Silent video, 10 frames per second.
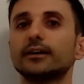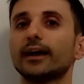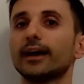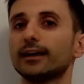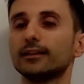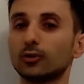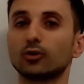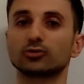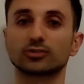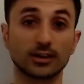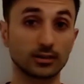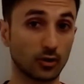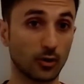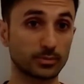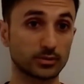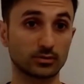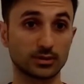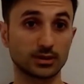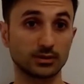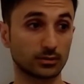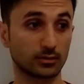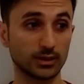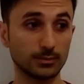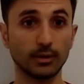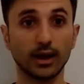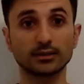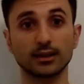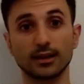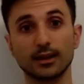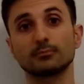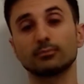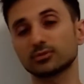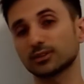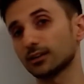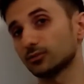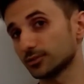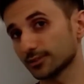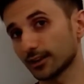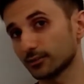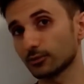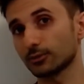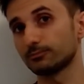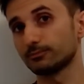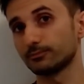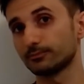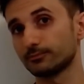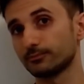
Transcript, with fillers: e loro sarà il compito di ritrovare il padre e portarlo in salvo. In